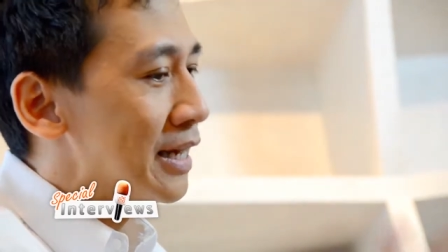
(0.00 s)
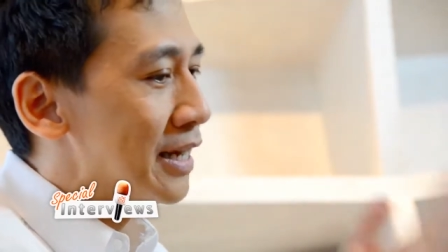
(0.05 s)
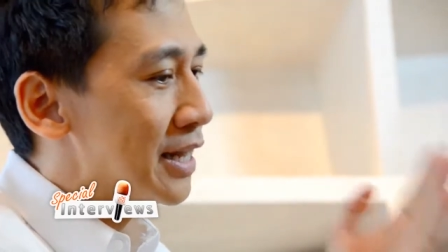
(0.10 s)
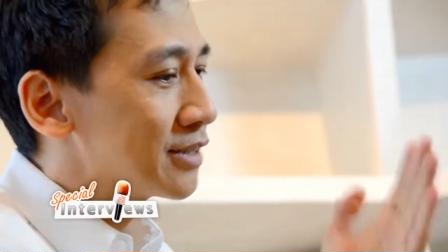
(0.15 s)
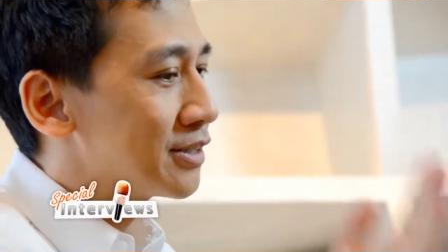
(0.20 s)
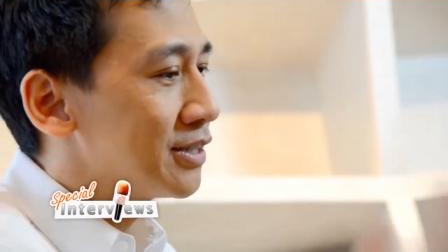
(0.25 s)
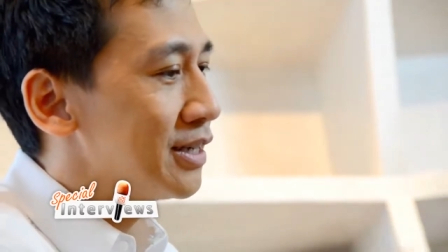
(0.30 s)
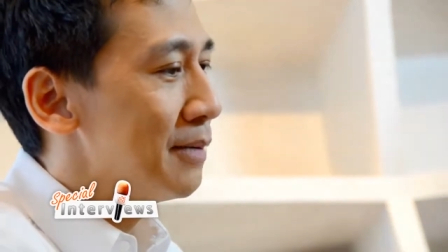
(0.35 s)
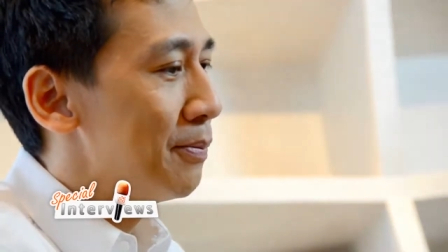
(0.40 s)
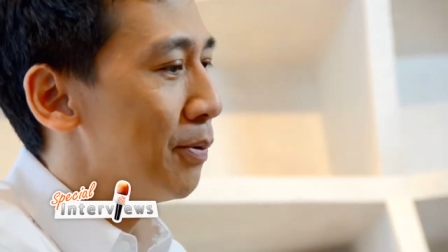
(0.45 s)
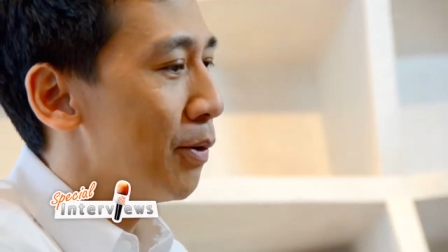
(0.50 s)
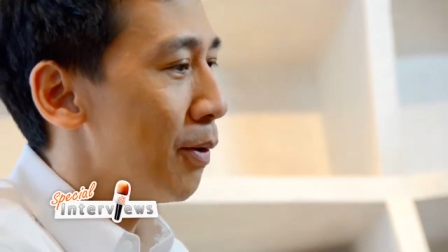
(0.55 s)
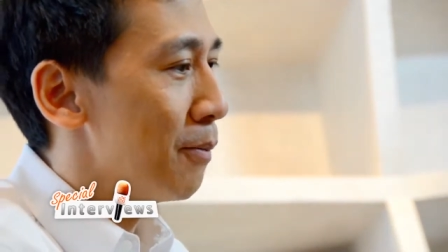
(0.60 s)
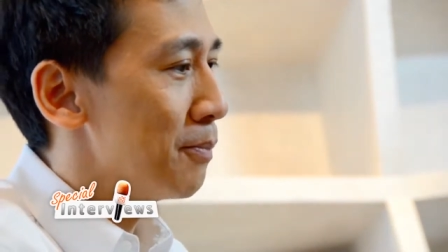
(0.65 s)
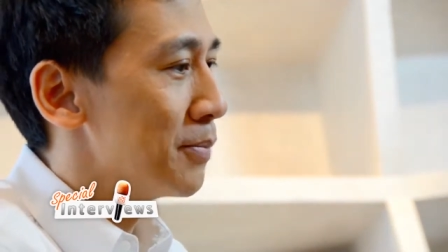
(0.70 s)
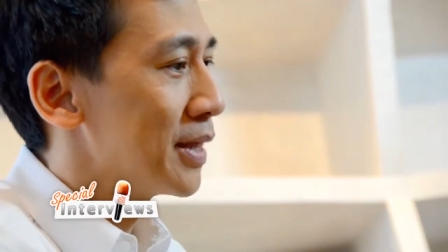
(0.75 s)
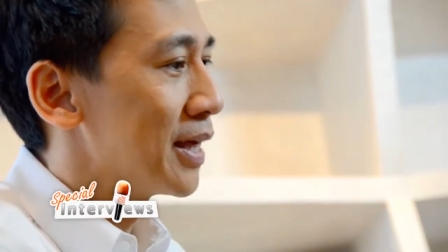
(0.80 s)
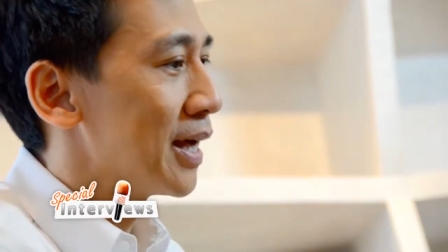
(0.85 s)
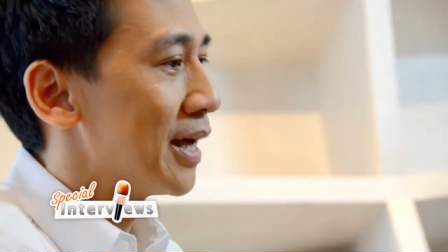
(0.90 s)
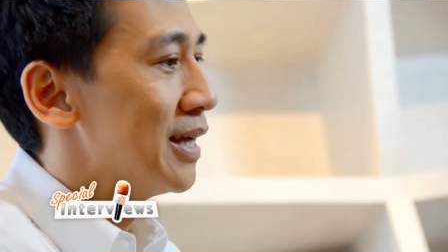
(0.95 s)
เลคเชอร์ผม
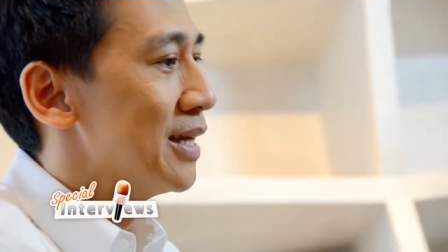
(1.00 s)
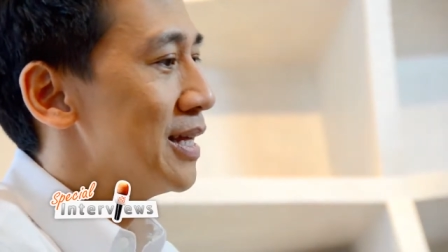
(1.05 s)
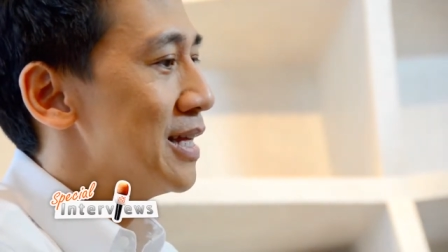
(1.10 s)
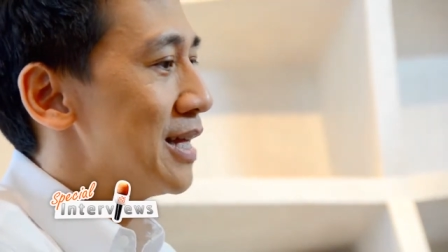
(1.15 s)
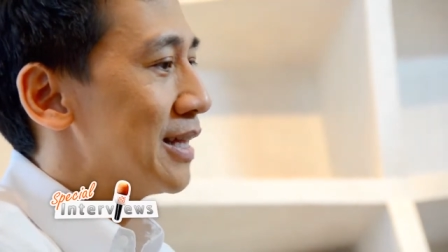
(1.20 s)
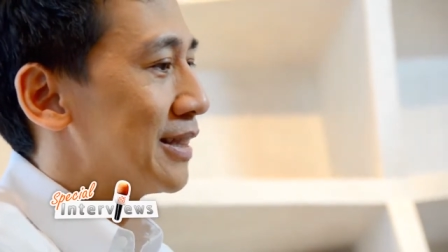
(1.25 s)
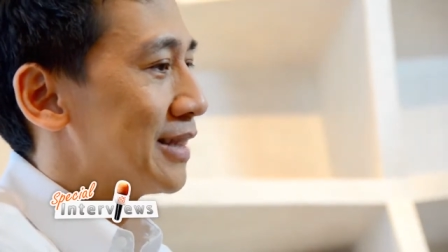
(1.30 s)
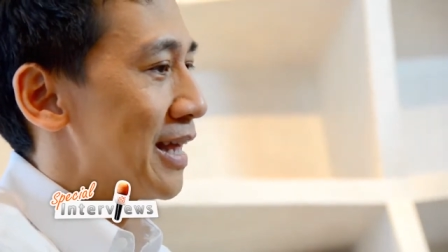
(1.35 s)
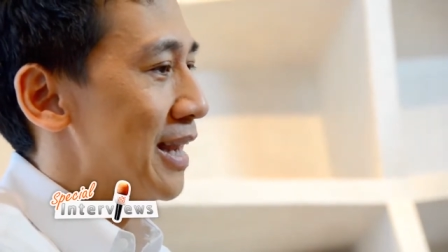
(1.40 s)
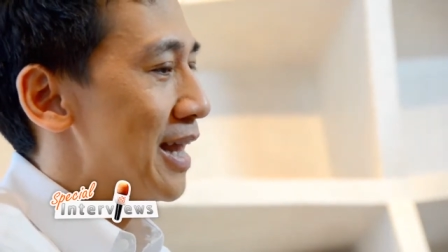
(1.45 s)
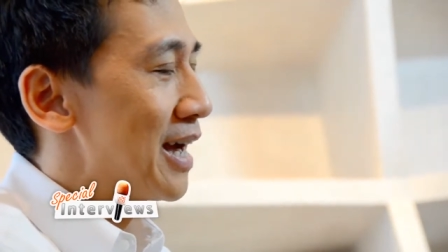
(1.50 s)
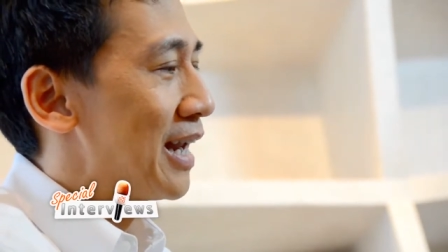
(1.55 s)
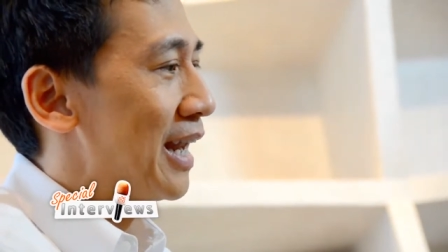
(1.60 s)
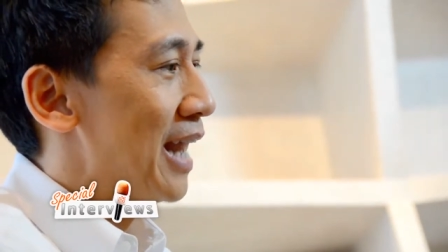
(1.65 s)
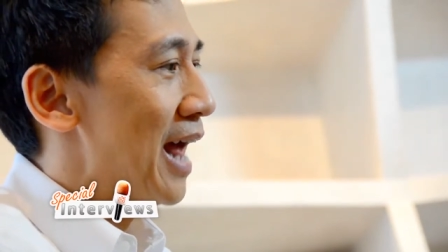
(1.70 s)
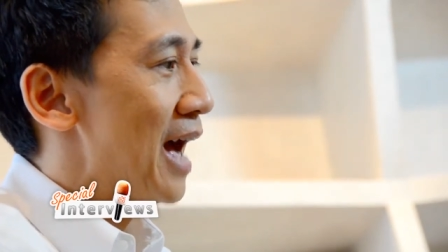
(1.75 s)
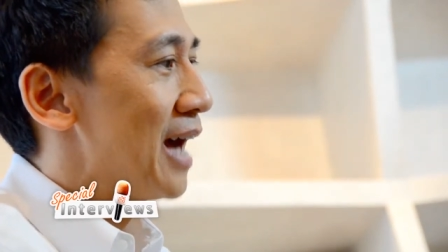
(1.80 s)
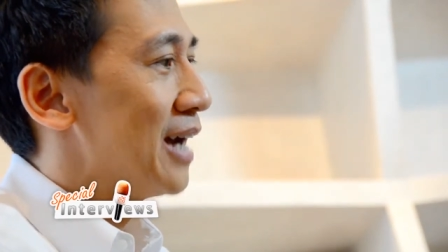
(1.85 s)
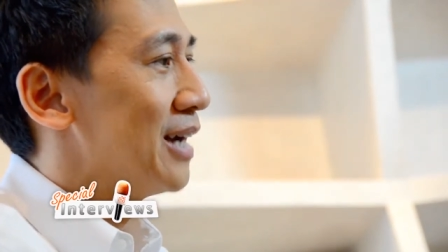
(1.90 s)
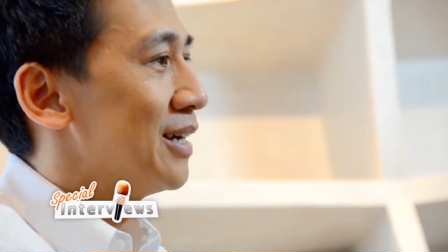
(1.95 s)
เนี่ย แต่ละค
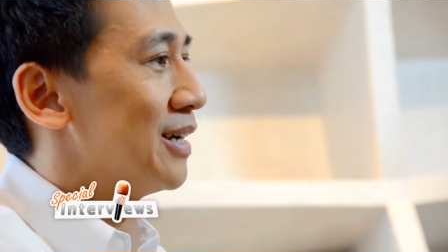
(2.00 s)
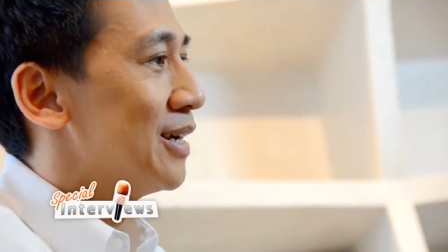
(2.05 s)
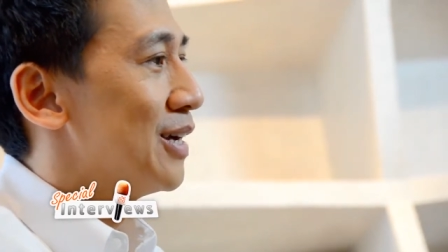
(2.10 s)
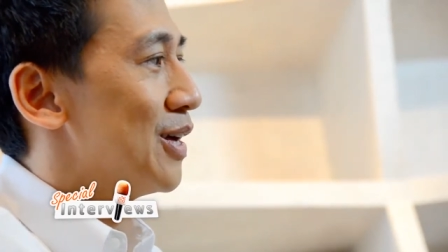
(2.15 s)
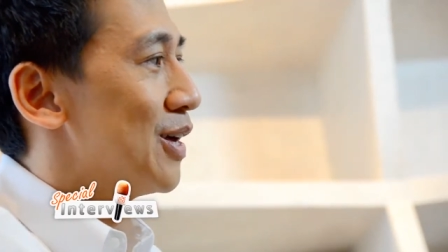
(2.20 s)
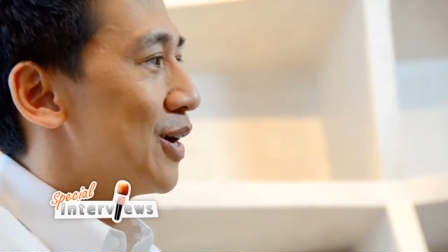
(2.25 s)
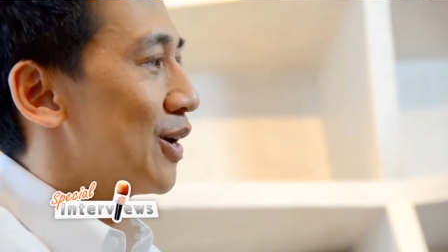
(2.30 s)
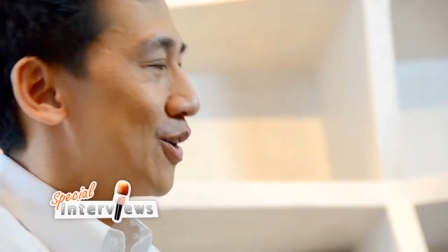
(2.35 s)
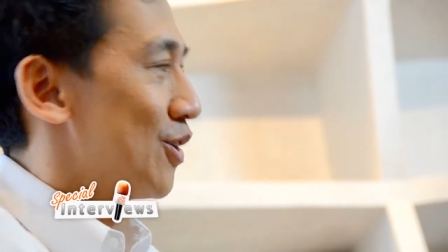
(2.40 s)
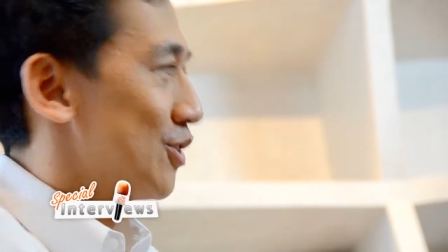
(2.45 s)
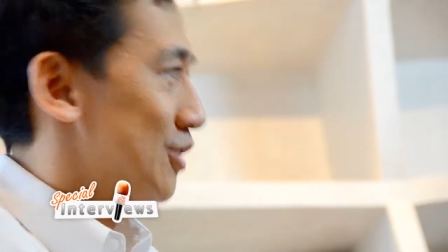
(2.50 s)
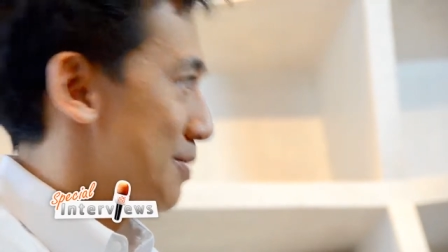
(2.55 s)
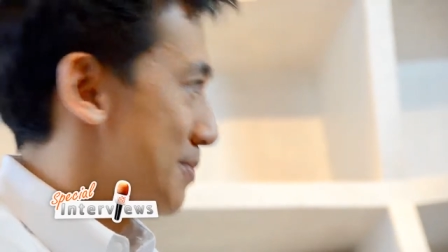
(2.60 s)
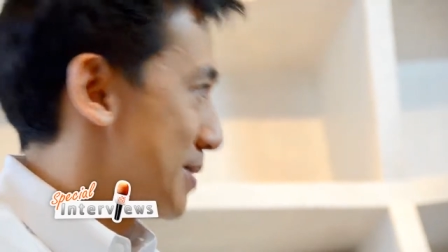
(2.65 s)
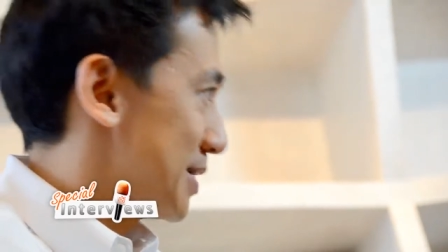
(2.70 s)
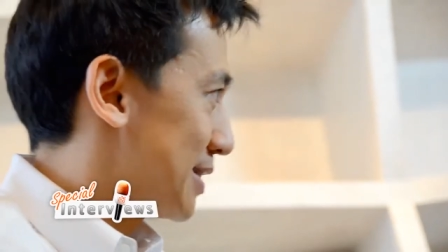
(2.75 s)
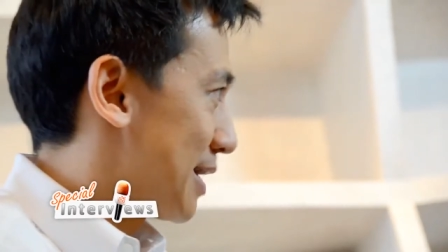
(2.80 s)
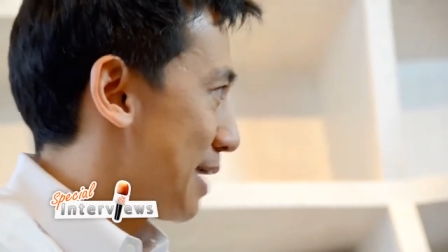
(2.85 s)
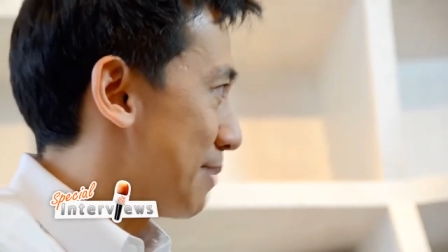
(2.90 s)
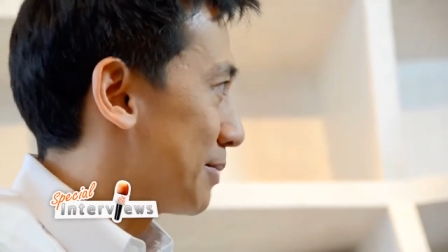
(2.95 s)
รั้งก็จะ
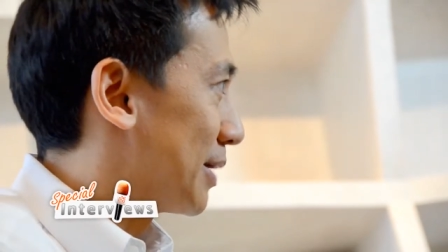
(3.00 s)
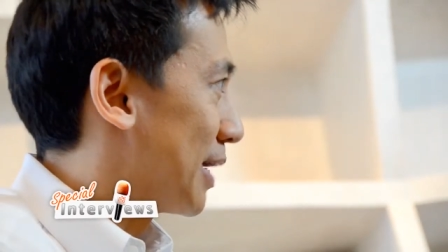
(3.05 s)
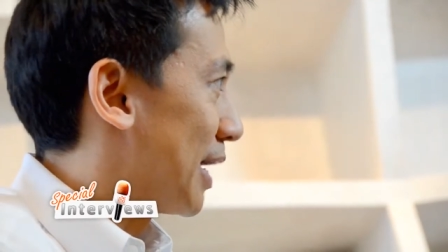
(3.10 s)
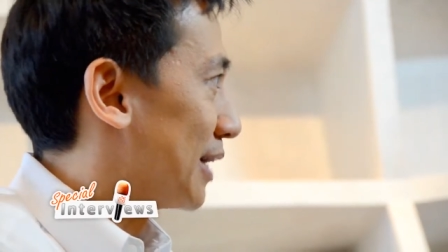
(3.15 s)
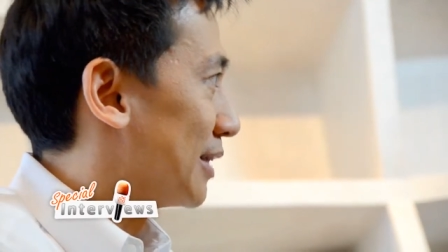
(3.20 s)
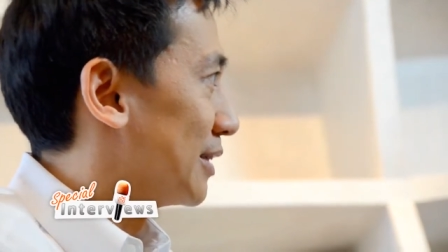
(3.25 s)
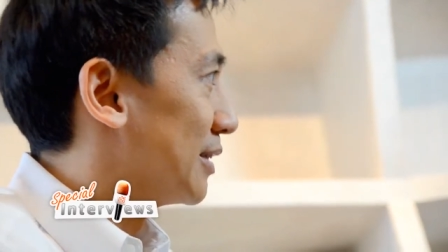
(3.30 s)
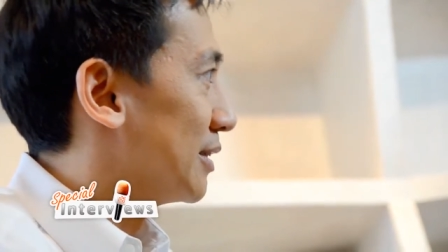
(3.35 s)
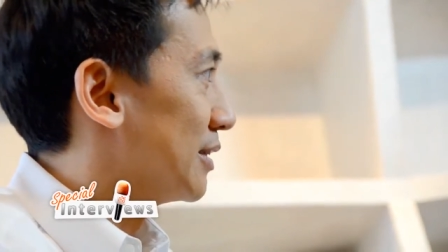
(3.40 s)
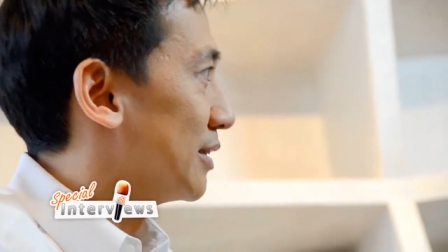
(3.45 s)
ไม่ซ้ำครับ